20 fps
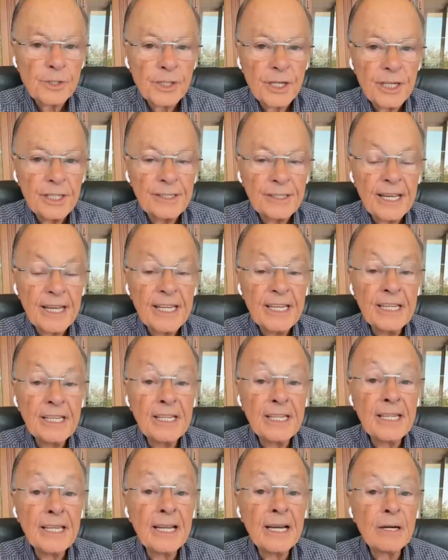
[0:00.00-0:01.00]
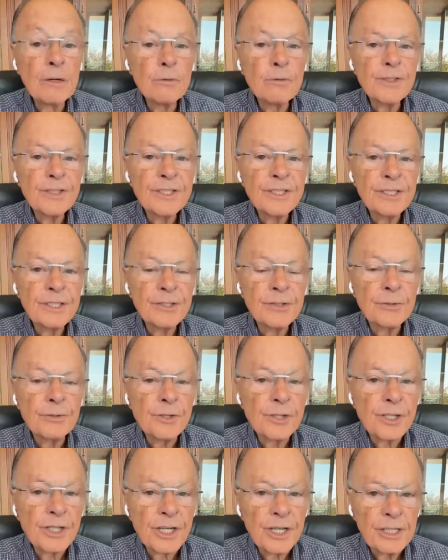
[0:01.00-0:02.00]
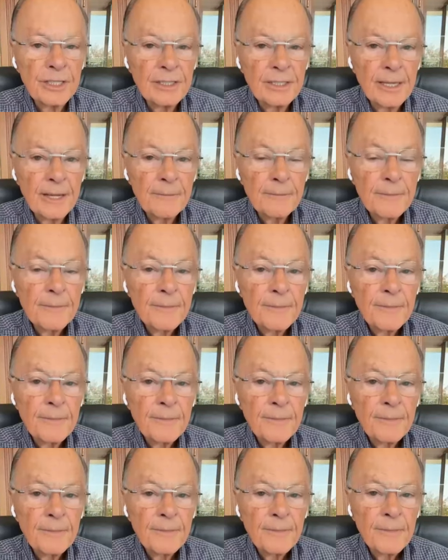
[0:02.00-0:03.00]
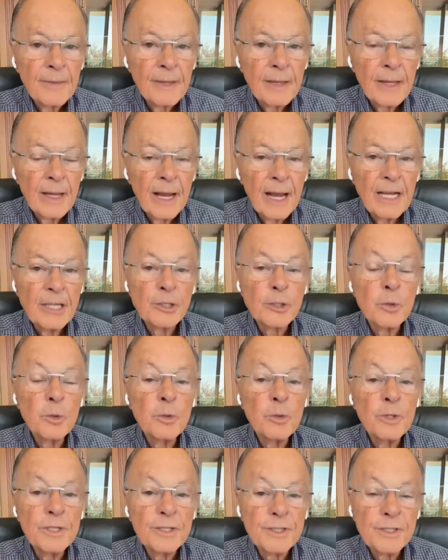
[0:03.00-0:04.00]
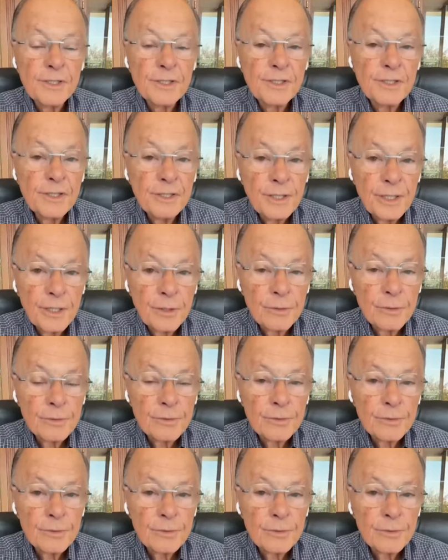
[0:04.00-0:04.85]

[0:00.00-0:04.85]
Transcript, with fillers: n'est pas soumise et ne se soumet pas aux choses de